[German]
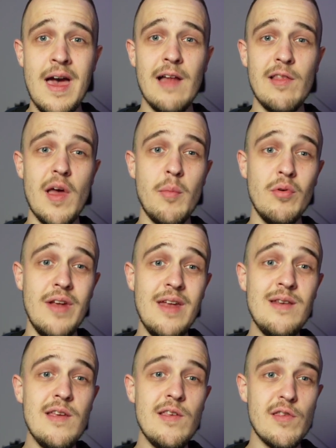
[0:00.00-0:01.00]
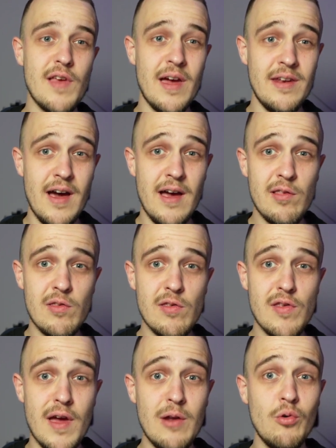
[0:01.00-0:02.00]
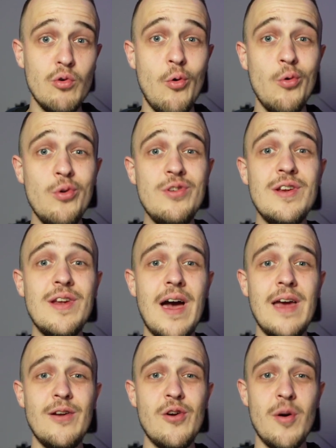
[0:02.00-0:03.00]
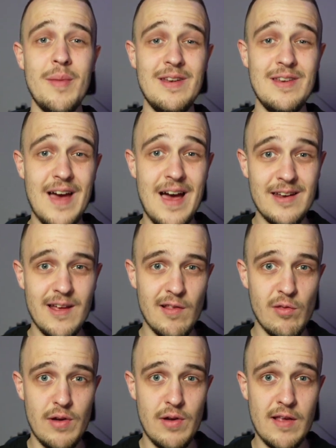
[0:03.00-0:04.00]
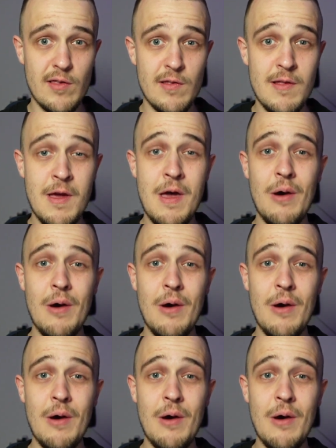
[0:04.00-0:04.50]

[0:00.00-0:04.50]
als Abonnent dieses Kanals zu sein und unten einen Kommentar dazu lassen.